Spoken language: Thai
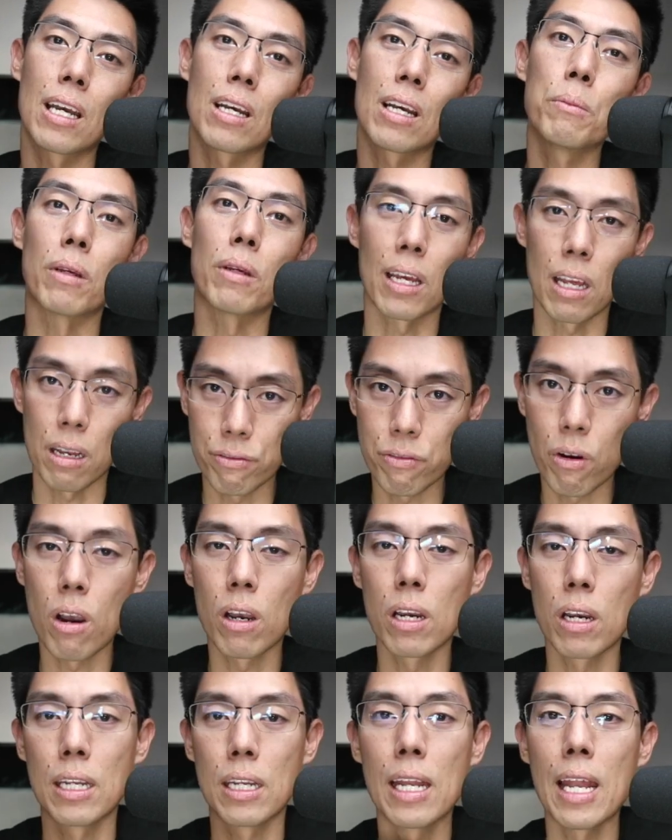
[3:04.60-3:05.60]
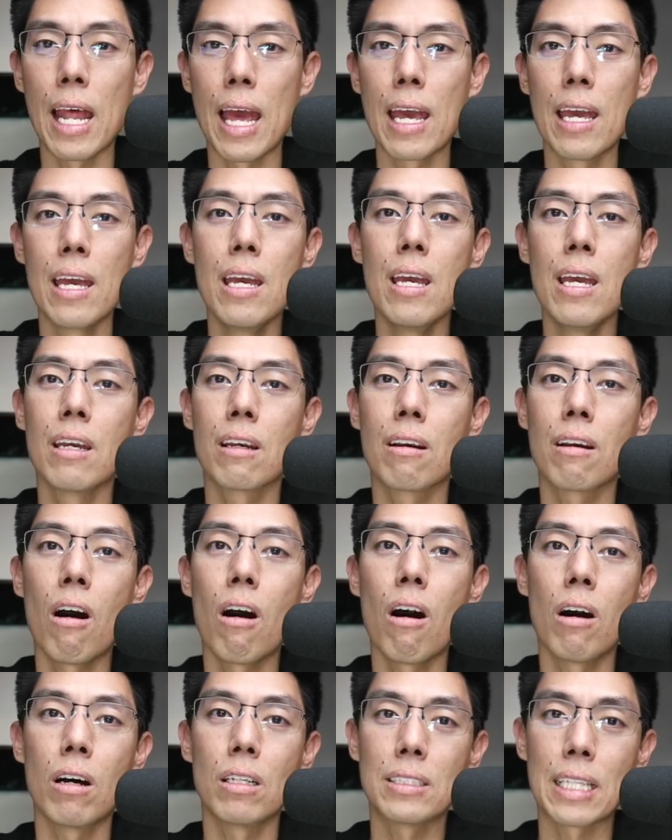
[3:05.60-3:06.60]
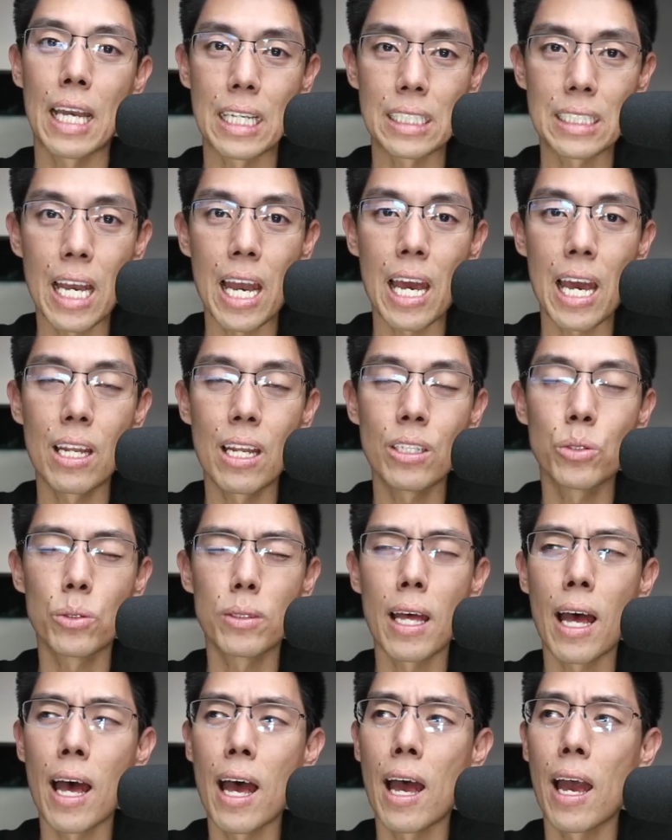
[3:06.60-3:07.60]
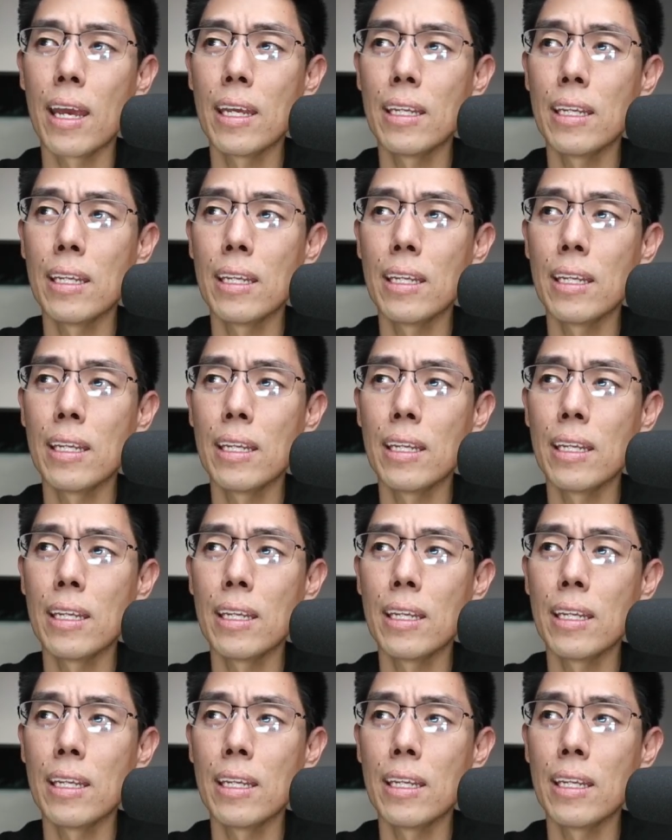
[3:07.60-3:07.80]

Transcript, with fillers: ก็เหมือนการฟ้องเงินนั่นแหละก็แซงชั่นแล้วสุดท้าย